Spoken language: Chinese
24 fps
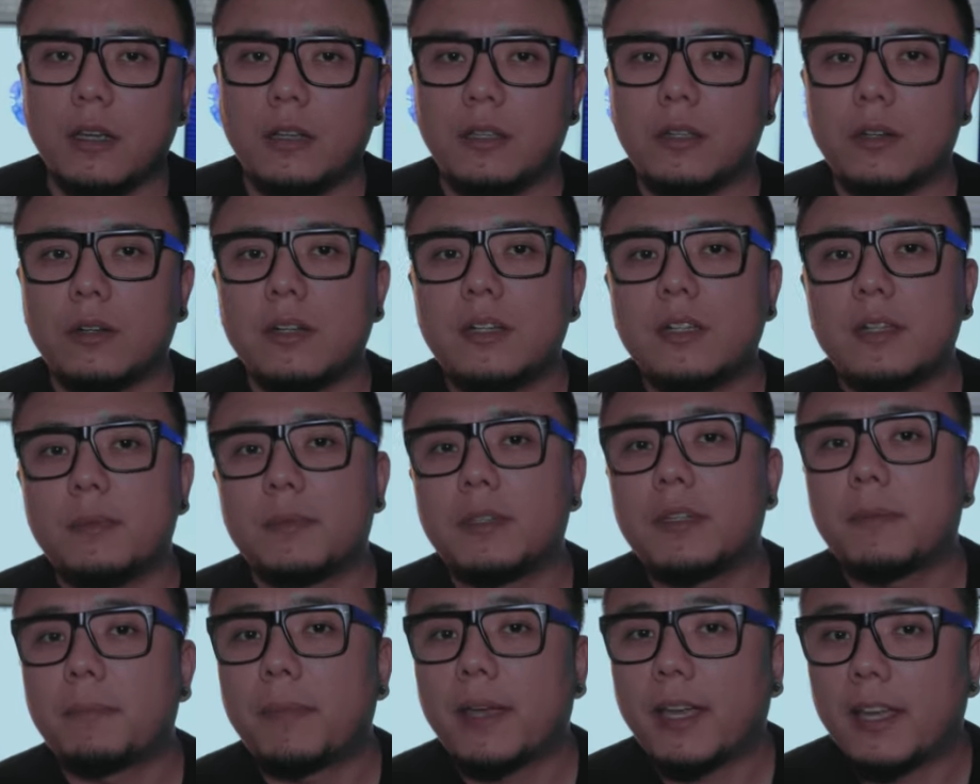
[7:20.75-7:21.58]
有了你
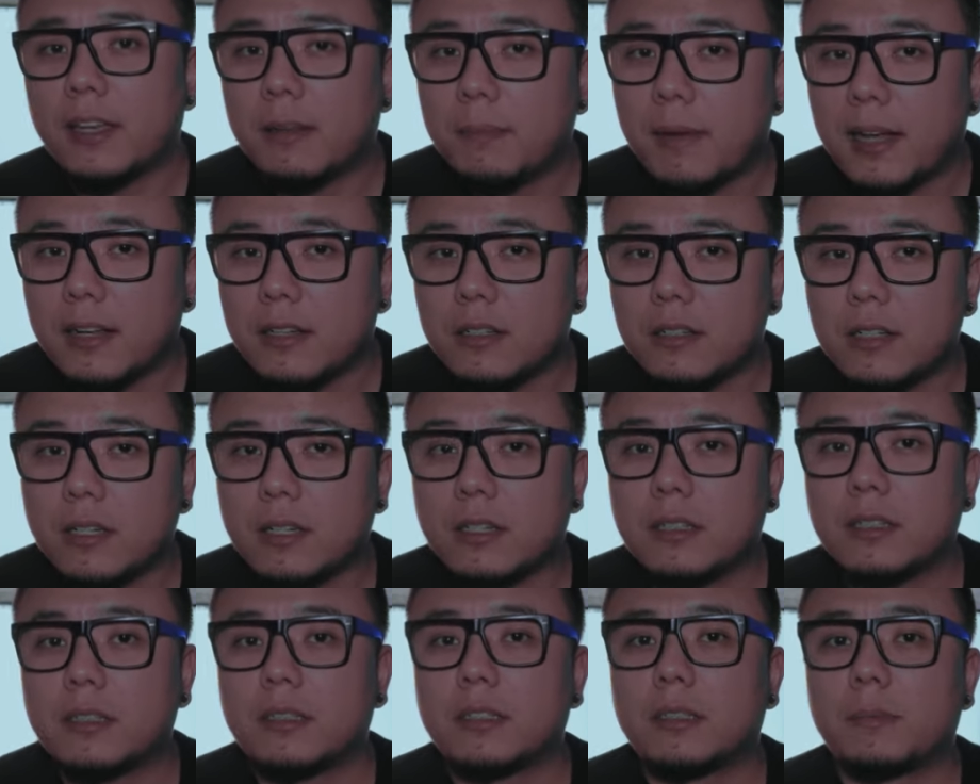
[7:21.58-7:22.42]
们的陪伴，这
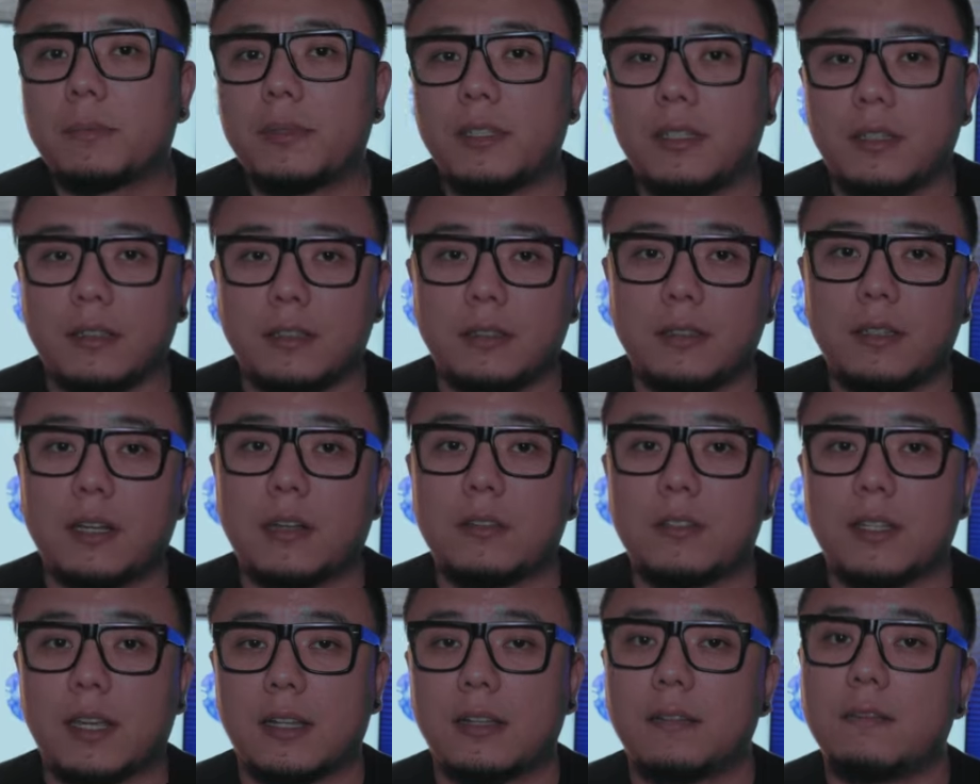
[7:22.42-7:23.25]
个频
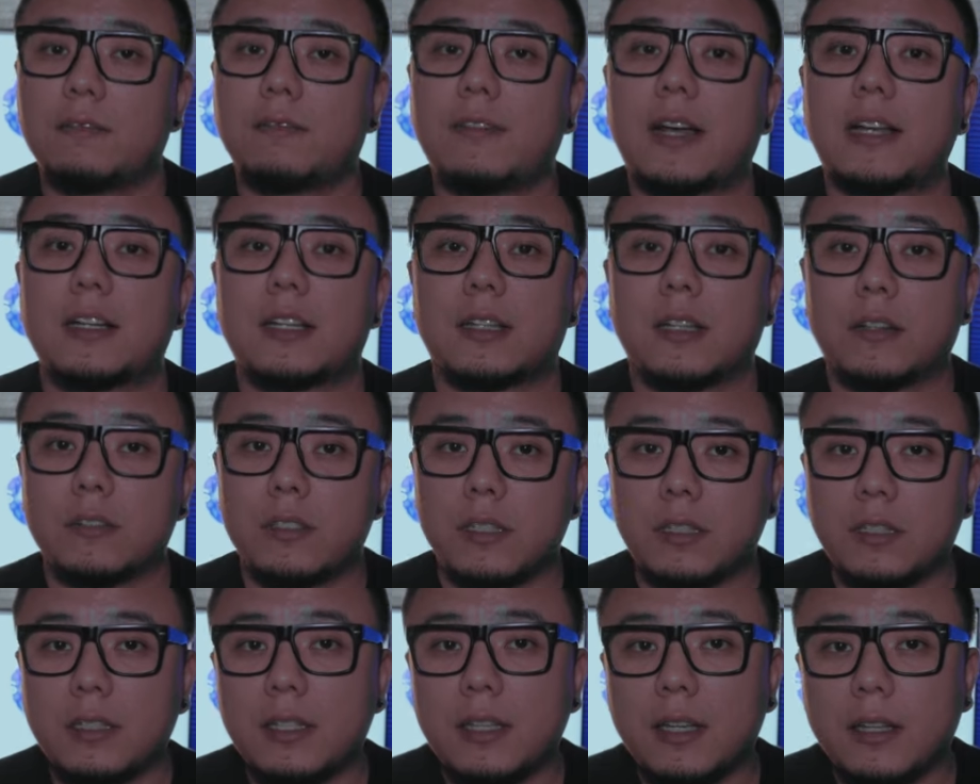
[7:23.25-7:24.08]
道才能发展到
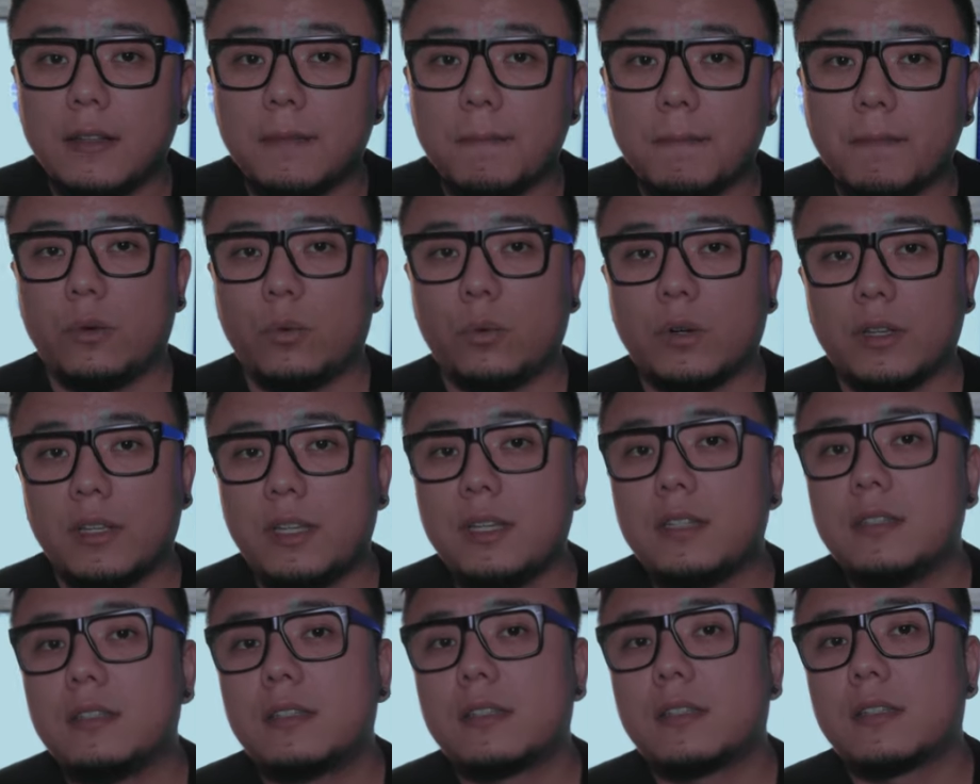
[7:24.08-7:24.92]
今天。我
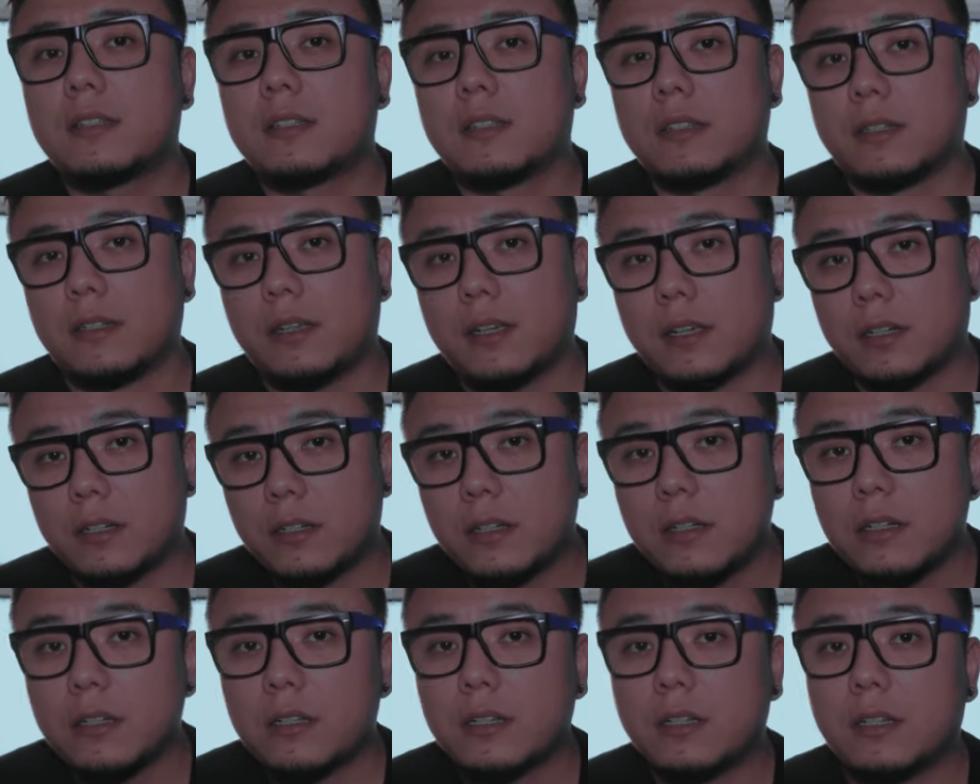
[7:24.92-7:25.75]
因此也
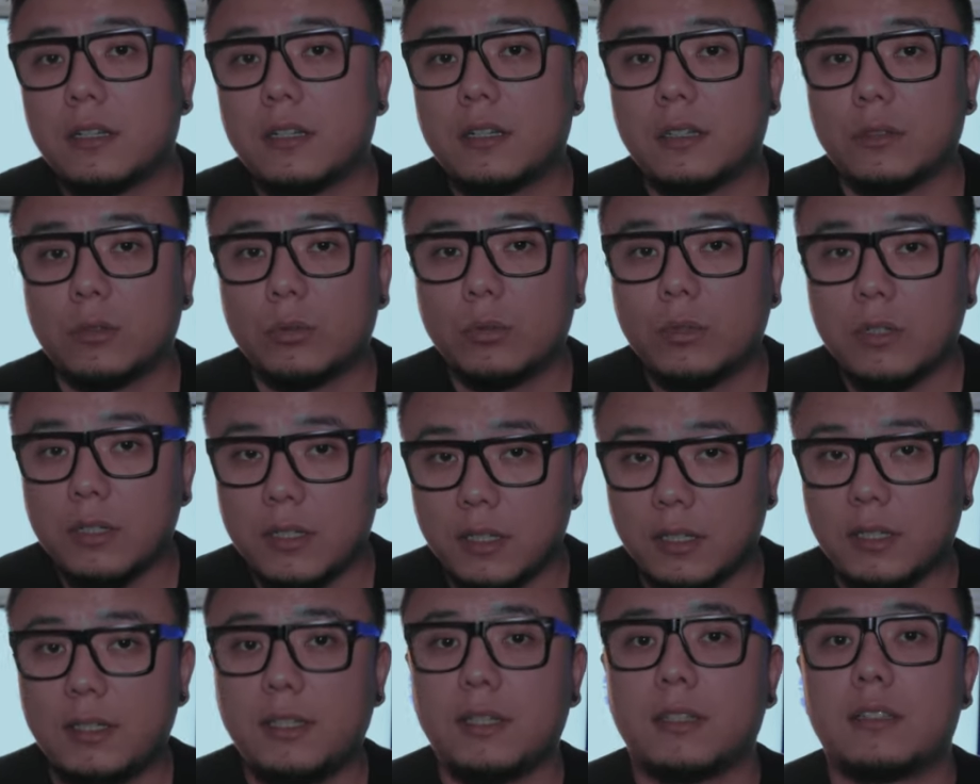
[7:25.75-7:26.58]
认识了很多
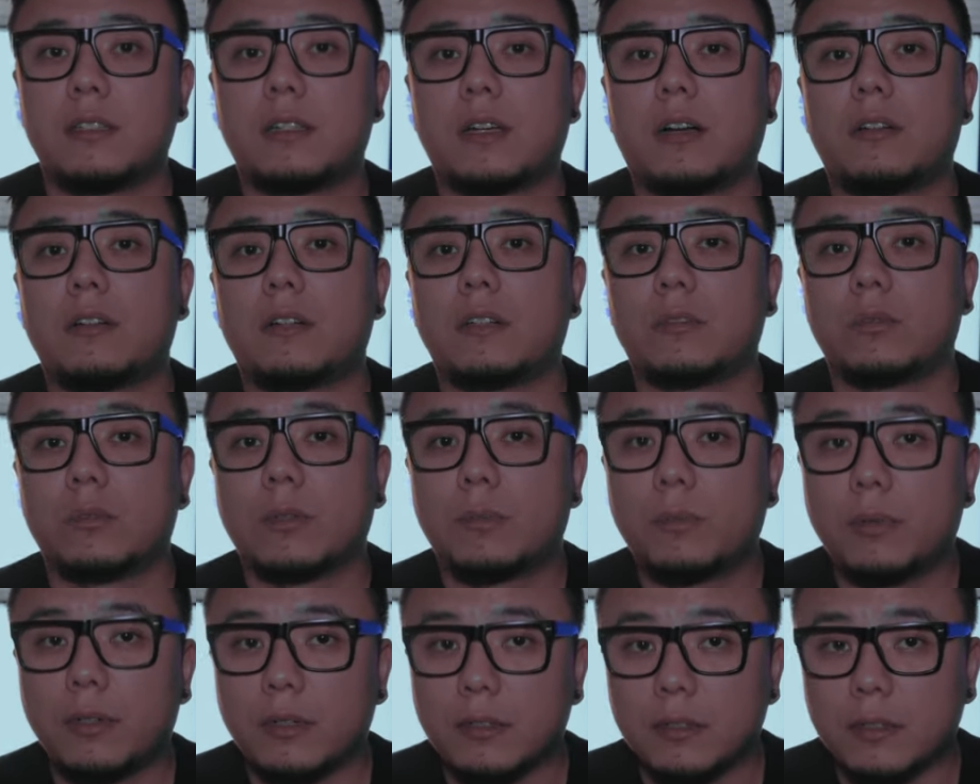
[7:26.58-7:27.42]
人，也交了很多
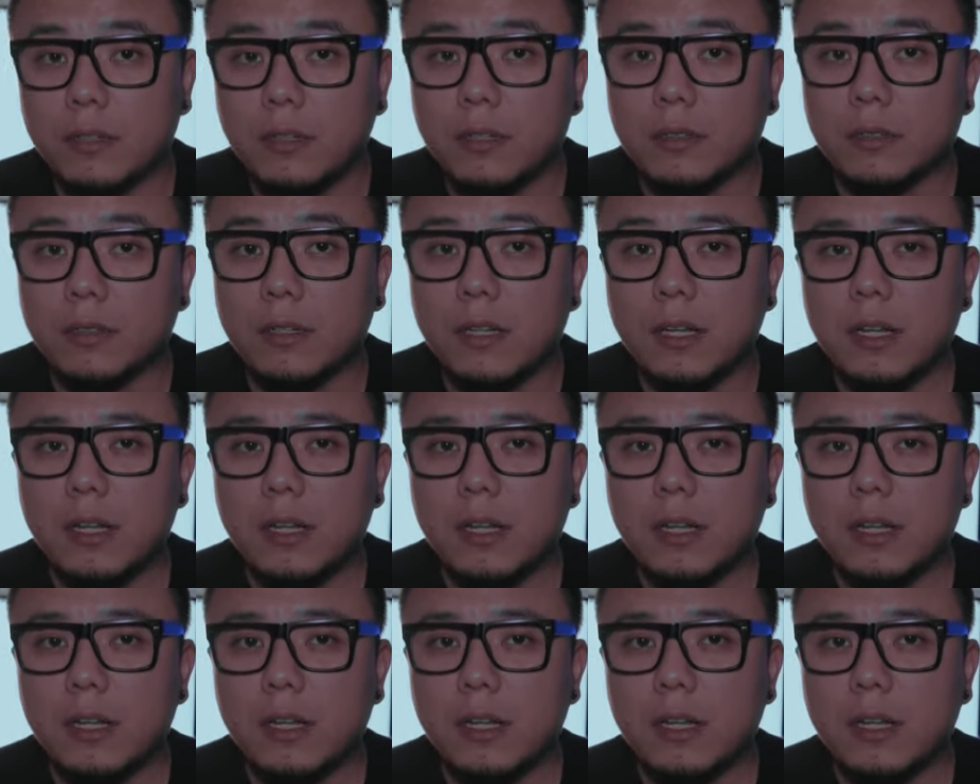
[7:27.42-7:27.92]
朋友，